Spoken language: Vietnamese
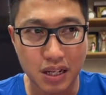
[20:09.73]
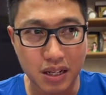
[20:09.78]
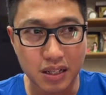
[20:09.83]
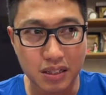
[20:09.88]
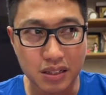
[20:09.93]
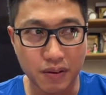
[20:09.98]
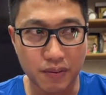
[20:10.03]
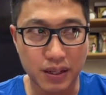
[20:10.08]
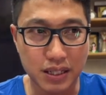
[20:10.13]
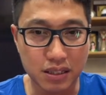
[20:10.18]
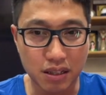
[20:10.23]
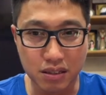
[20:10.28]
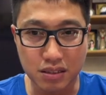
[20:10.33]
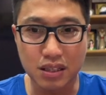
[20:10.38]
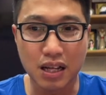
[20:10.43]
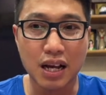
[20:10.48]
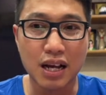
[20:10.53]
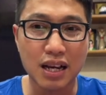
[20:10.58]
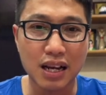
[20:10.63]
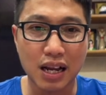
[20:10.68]
Tại vì thực
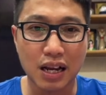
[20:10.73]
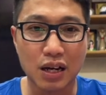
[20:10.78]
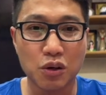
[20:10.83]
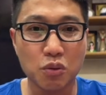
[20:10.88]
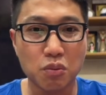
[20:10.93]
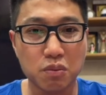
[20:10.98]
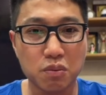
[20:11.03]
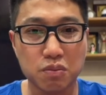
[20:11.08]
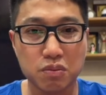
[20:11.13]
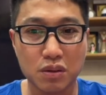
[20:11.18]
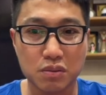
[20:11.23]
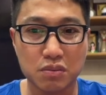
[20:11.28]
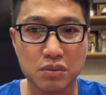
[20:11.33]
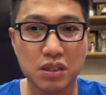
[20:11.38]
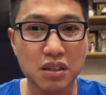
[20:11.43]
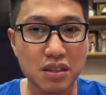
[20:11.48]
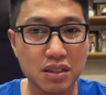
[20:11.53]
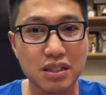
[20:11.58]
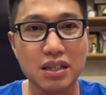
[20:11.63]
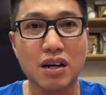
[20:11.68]
tế là lúc
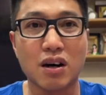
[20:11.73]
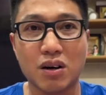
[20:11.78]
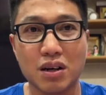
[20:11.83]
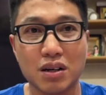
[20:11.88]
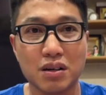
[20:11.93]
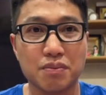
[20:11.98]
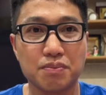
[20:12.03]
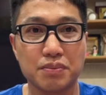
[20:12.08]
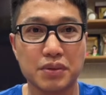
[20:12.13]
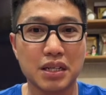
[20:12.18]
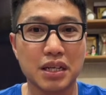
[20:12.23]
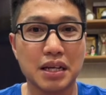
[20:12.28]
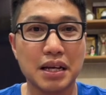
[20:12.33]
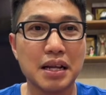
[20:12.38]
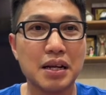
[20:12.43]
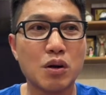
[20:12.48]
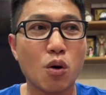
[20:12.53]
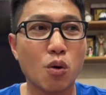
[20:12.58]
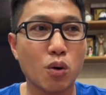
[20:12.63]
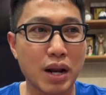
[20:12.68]
trước đó thì
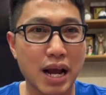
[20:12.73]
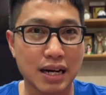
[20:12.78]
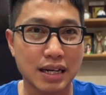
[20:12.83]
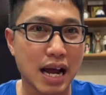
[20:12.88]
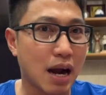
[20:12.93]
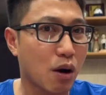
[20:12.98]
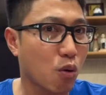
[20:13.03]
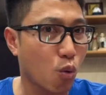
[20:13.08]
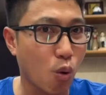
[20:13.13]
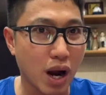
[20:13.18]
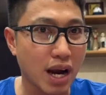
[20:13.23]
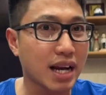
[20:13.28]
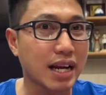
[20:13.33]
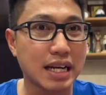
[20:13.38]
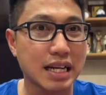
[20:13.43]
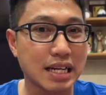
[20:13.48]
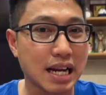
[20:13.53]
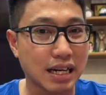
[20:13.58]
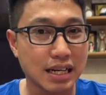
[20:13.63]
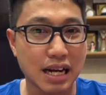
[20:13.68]
Indo đang đá quá
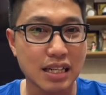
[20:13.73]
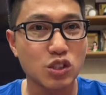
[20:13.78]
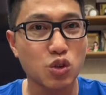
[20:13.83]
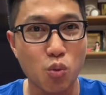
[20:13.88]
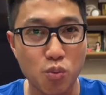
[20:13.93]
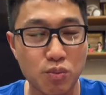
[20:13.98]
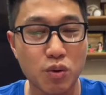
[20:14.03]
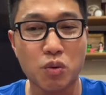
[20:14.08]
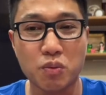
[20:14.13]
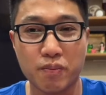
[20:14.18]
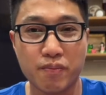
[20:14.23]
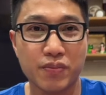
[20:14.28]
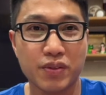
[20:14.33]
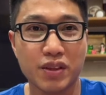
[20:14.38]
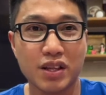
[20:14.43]
hay, đang đá sung luôn.